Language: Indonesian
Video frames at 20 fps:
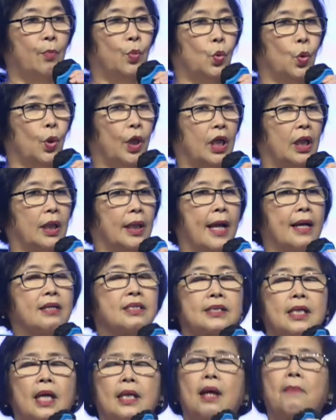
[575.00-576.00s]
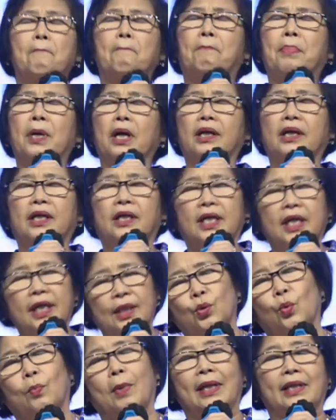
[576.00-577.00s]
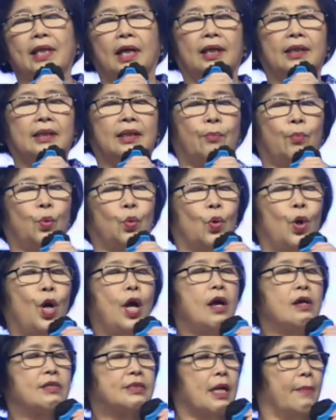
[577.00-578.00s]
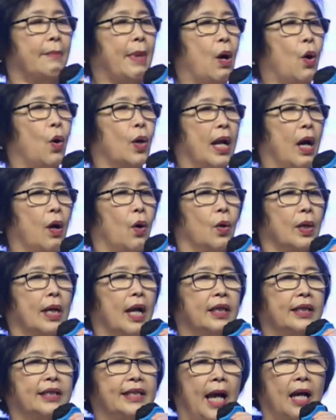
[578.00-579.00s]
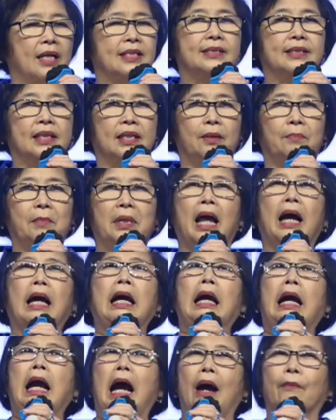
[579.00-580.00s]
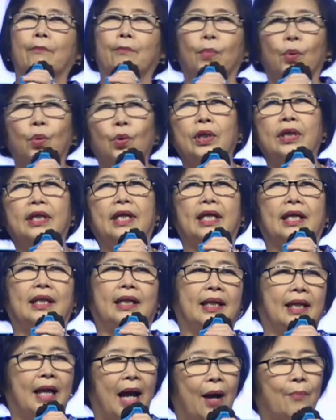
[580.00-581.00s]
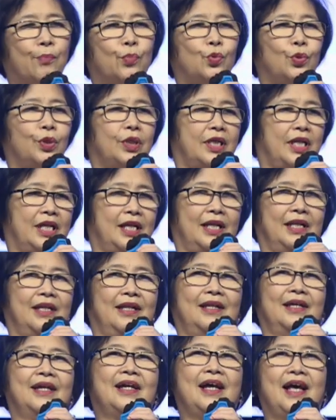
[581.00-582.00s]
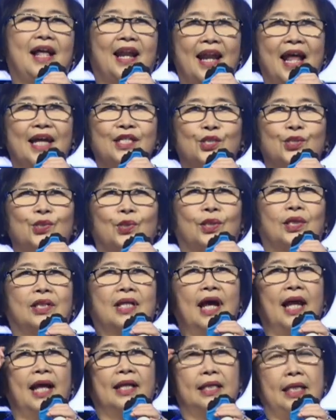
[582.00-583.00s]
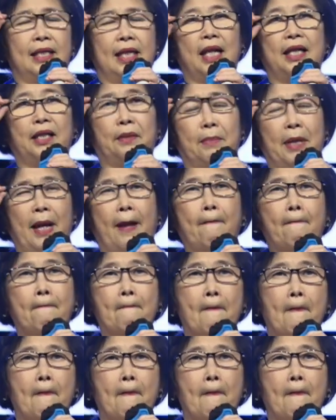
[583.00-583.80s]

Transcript: mungkin dan saya begitu banyak ketemu sama orang-orang yang sering bilang nggak mungkin, nggak mungkin. Lanjut ayat 35.